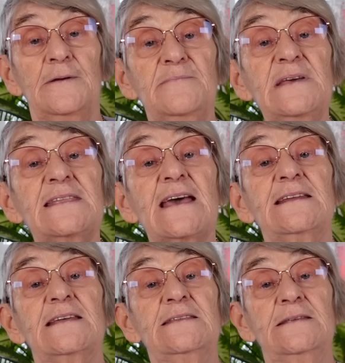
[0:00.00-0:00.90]

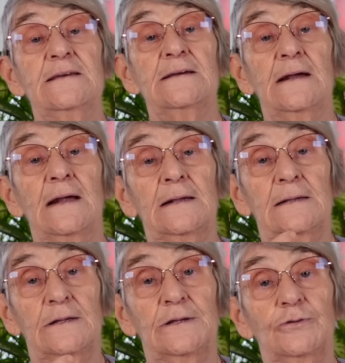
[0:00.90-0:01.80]
midenin e,
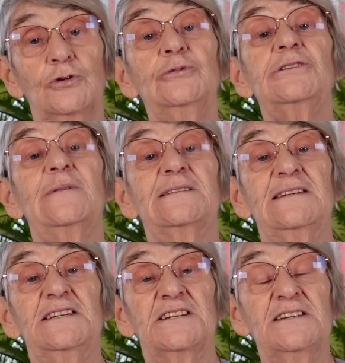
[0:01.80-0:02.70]

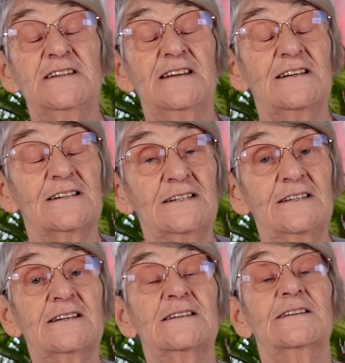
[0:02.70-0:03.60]
yumuşaması için
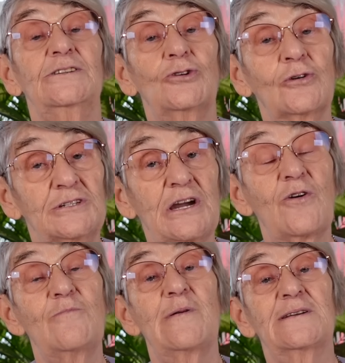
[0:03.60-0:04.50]
ılık, çok
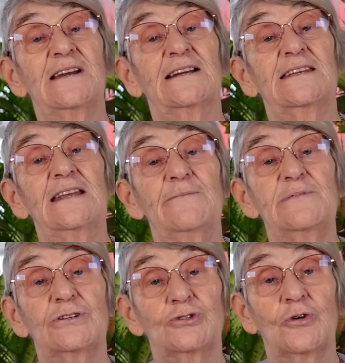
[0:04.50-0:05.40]
sıcak olmamak şartıyla
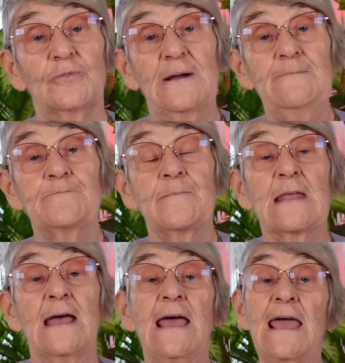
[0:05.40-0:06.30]
bir çorba.
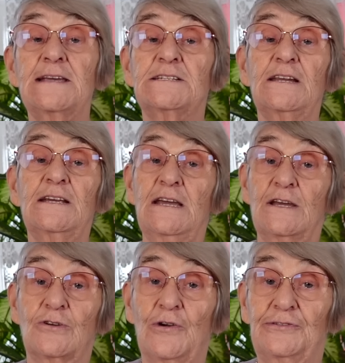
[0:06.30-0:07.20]
Ekşili
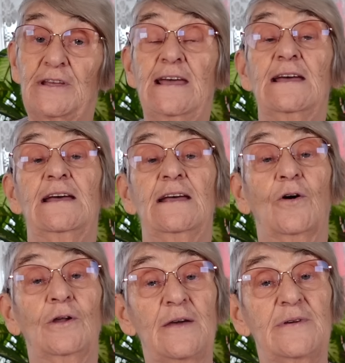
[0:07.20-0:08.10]
köfte
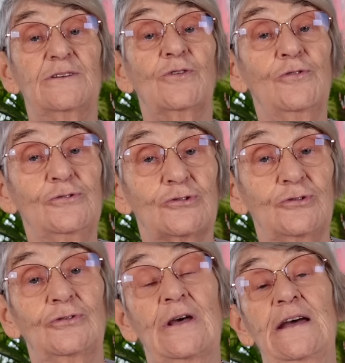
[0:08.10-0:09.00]
olabilir. Onun
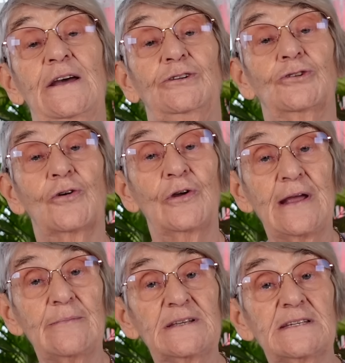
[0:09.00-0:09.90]
suyu da çok
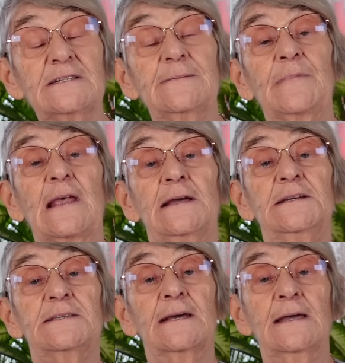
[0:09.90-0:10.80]
önemlidir.
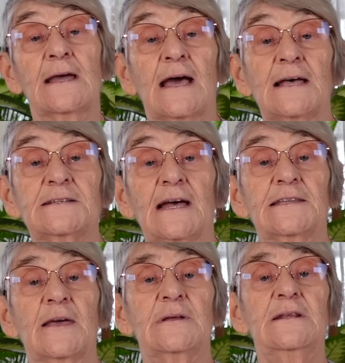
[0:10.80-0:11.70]
İşte
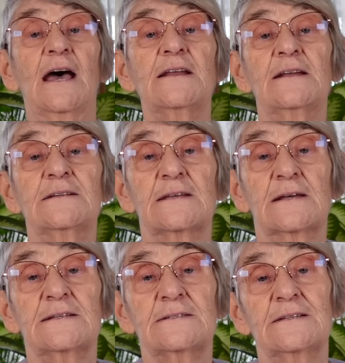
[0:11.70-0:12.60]
Gaziantep'in
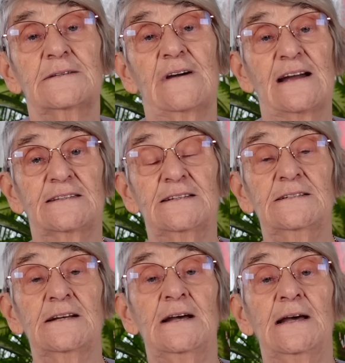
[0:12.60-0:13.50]
analısı kızlısı
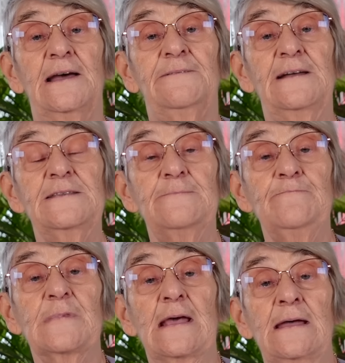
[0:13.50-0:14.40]
vardır. Efendim
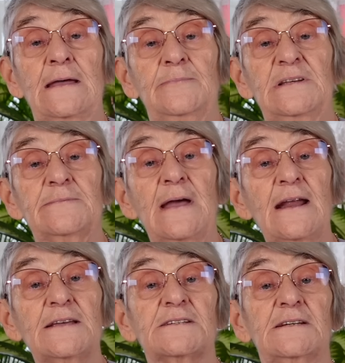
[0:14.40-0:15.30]
e, bizim
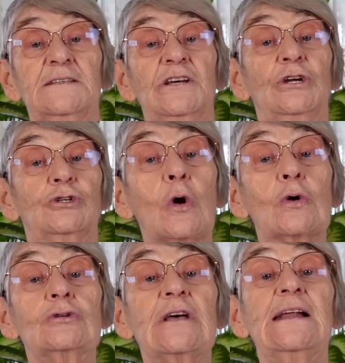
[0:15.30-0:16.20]
Elazığ'ın
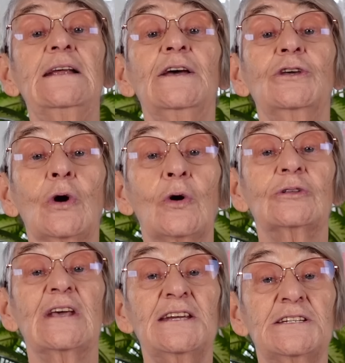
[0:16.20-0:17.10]
çok güzel
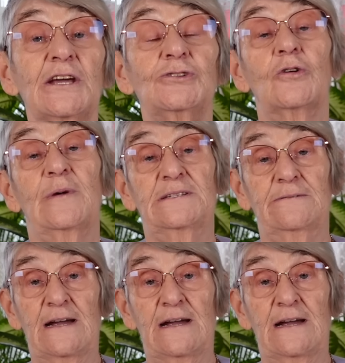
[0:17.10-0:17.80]
yoğurt erişte çorbası